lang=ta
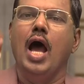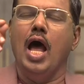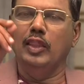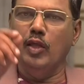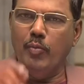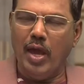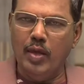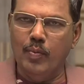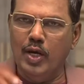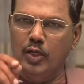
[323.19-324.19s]
அந்த
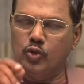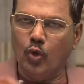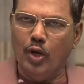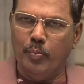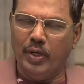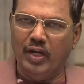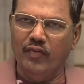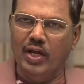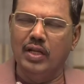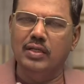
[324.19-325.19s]
பைபிளில்
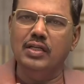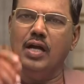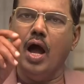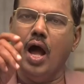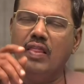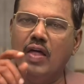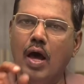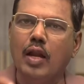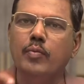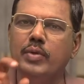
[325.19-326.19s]
சொல்லப்பட்டவைகளுக்கு
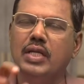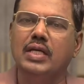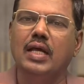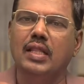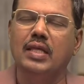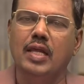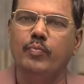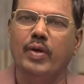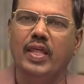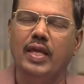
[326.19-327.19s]
ஆதாரம் இருக்கிறது
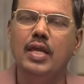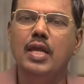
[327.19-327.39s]
என்பதை